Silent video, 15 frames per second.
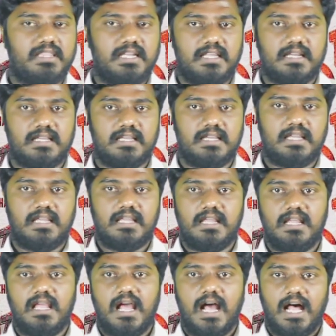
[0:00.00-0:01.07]
மாவட்டத்துலையும் இருக்குது
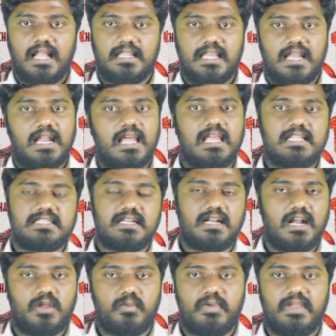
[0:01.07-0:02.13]
அது எல்லா
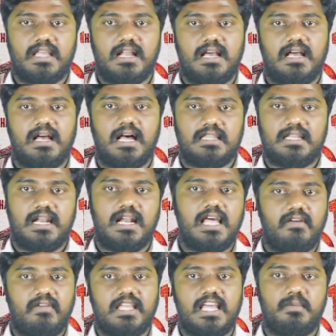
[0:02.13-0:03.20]
இளைஞரும் அனுபவிக்கிறான் அதனால்
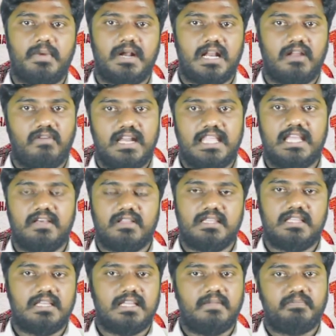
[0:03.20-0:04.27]
அவன் ஏற்படுற வழியை
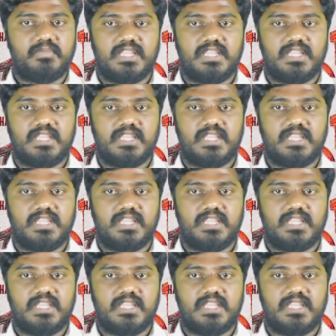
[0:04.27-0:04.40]
வந்து